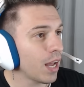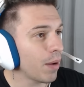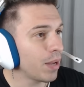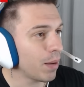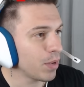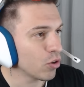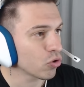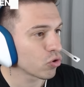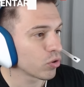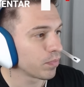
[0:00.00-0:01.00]
A ver,
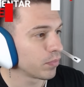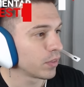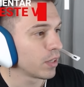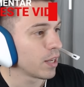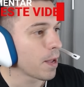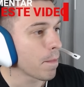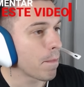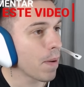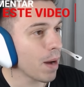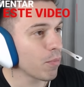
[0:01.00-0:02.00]
amigos.
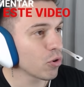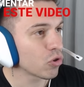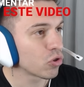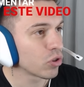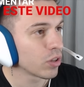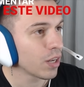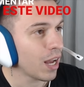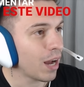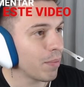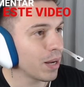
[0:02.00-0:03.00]
Vamos
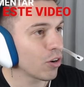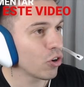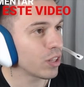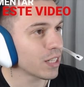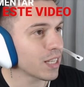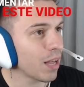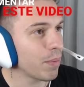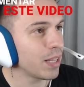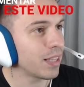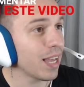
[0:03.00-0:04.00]
a verlo
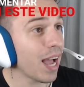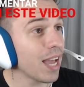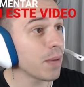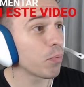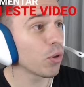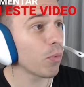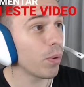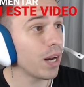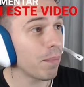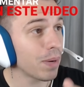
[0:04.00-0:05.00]
detalladamente. Ahí podemos
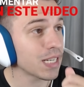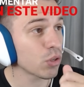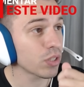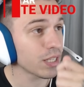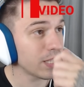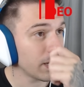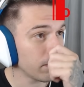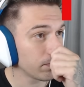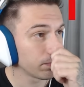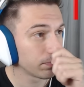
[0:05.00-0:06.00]
ver al payaso Azazel.
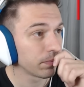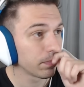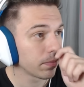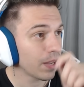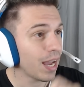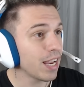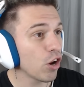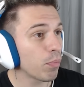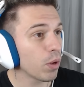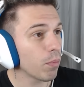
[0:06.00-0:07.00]
Ahí
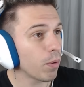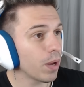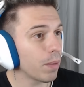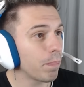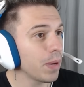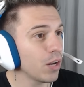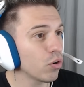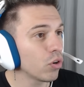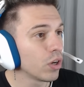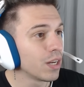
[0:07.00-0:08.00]
lo podemos ver.
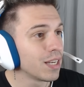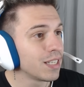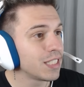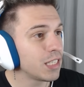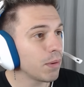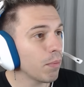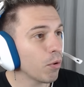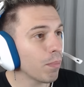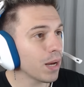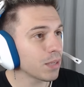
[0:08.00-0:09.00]
Pero si
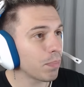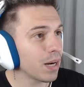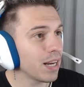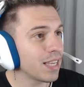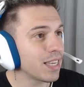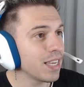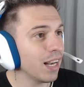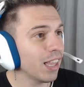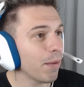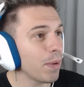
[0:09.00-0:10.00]
vemos más para la
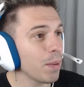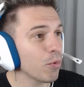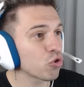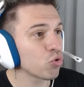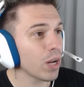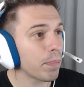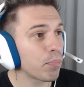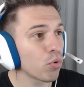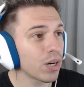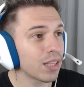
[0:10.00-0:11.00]
izquierda, vemos una
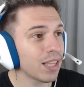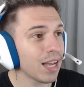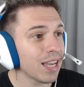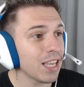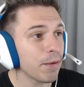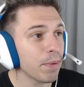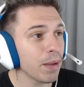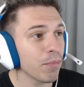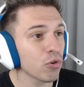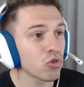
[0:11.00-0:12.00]
puerta y
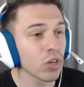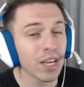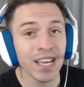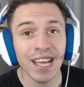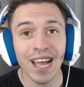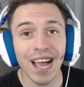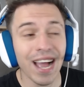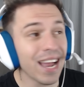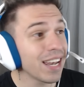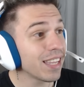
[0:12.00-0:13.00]
vemos
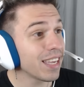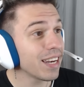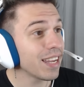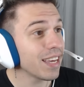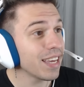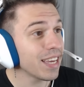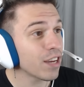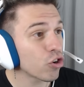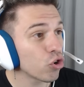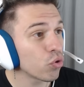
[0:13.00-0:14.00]
a alguien
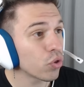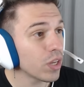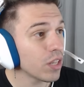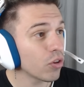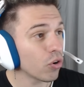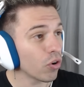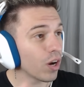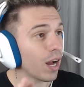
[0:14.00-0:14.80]
escondido.